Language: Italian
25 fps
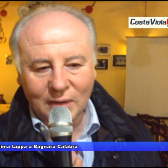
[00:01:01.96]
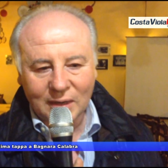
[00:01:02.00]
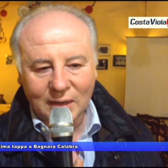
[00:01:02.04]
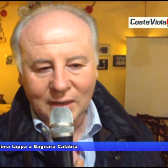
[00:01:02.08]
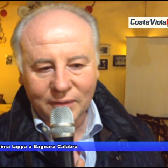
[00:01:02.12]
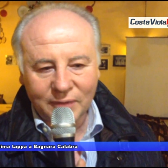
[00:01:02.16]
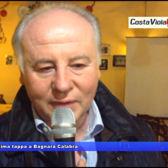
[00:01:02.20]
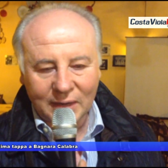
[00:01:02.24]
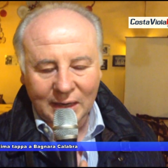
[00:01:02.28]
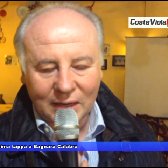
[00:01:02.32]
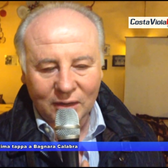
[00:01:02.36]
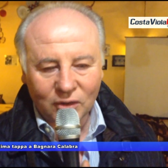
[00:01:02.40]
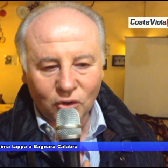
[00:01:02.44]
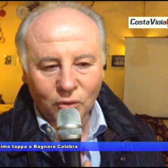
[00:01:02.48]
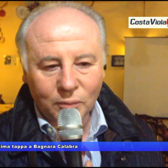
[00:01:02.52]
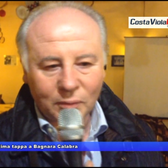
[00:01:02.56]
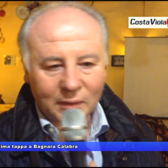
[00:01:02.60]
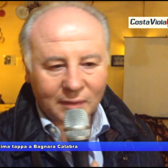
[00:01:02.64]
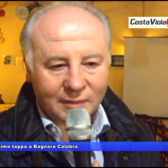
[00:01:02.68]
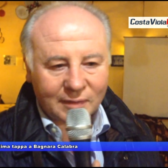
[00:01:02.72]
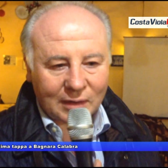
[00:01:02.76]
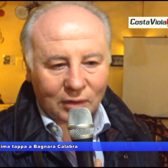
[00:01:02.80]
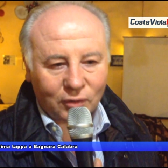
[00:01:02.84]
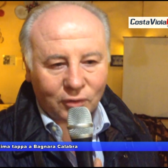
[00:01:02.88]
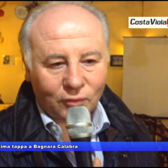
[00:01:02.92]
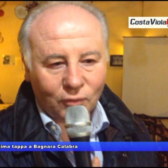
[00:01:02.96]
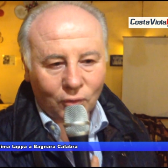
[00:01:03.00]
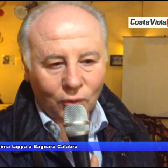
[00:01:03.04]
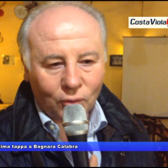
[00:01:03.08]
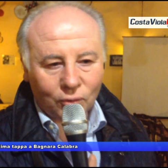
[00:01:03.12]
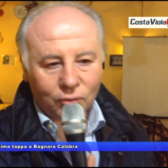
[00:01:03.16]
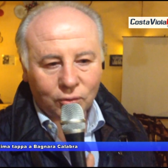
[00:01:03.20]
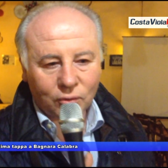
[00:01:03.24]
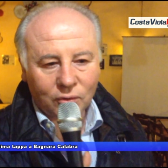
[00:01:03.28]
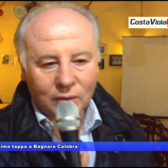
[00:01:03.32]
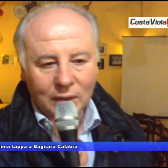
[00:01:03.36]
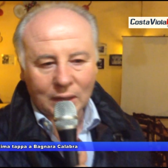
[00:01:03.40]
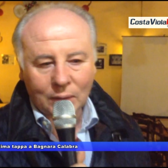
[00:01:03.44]
del referendum è stato
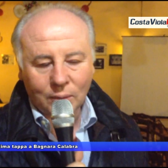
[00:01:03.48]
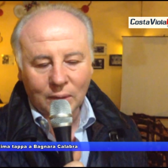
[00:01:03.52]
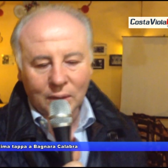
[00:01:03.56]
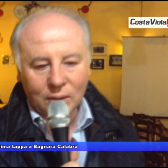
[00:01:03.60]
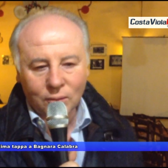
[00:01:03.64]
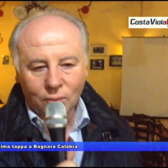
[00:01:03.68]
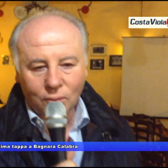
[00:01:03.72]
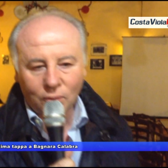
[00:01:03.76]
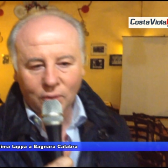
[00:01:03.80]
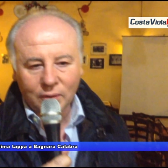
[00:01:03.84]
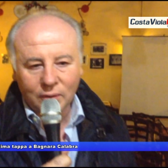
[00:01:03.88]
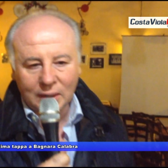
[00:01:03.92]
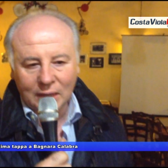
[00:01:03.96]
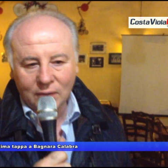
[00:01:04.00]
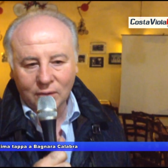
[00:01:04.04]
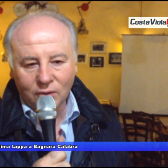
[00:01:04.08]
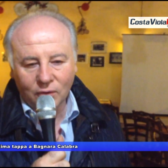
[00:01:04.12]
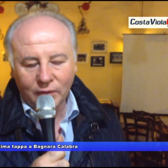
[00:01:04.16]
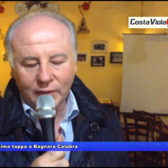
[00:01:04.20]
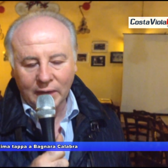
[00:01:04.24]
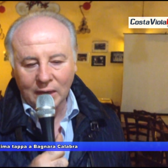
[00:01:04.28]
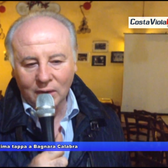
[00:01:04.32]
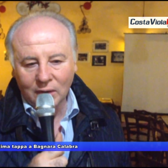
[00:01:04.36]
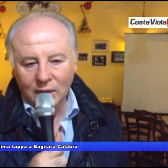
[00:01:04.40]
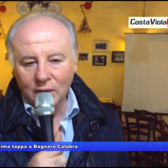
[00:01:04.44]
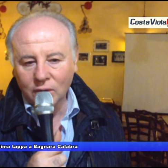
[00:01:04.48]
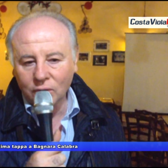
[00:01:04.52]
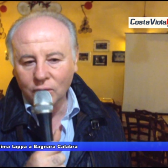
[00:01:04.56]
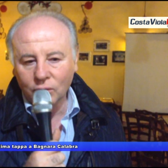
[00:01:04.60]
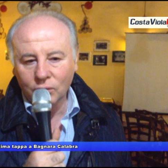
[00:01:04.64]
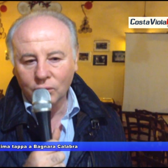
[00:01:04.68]
voluto da qualcuno dal governo, l'hanno